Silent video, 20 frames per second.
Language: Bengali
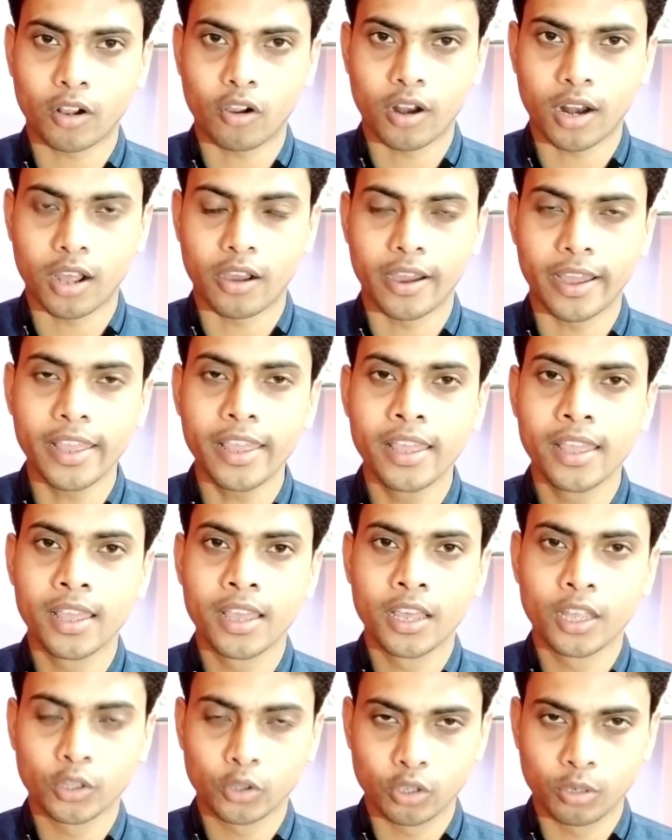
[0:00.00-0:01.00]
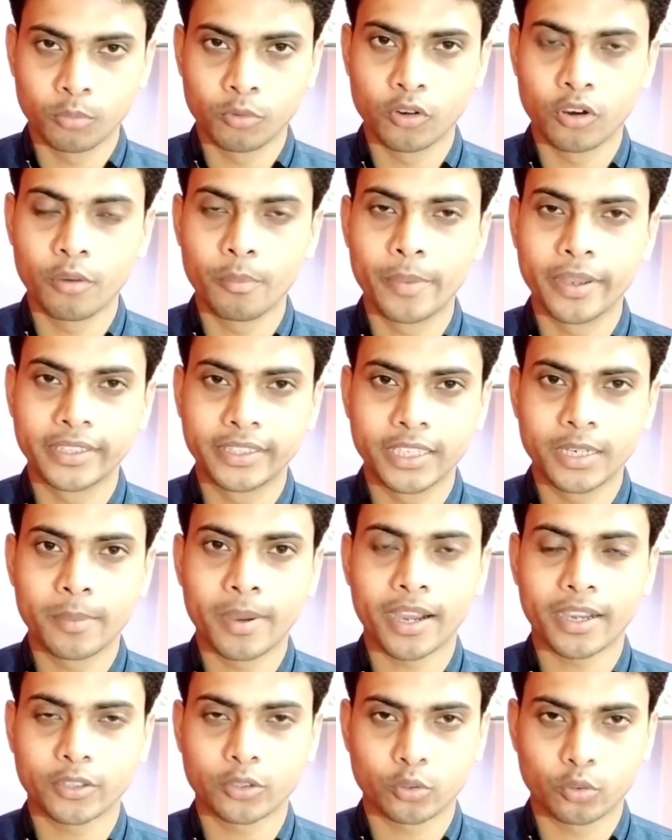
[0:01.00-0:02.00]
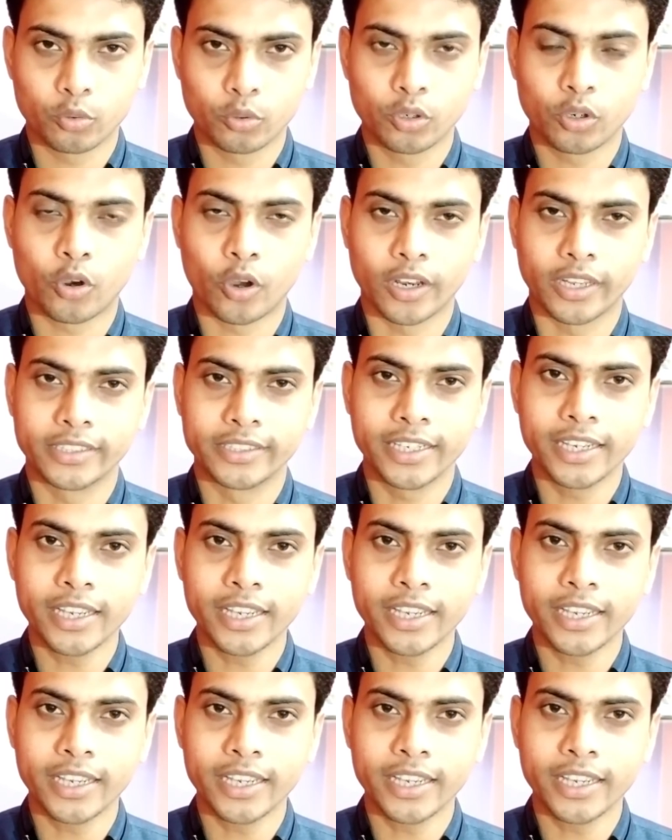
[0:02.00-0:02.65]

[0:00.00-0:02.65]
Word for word: করা হয় তবুও বেশিরভাগ স্কুল কলেজে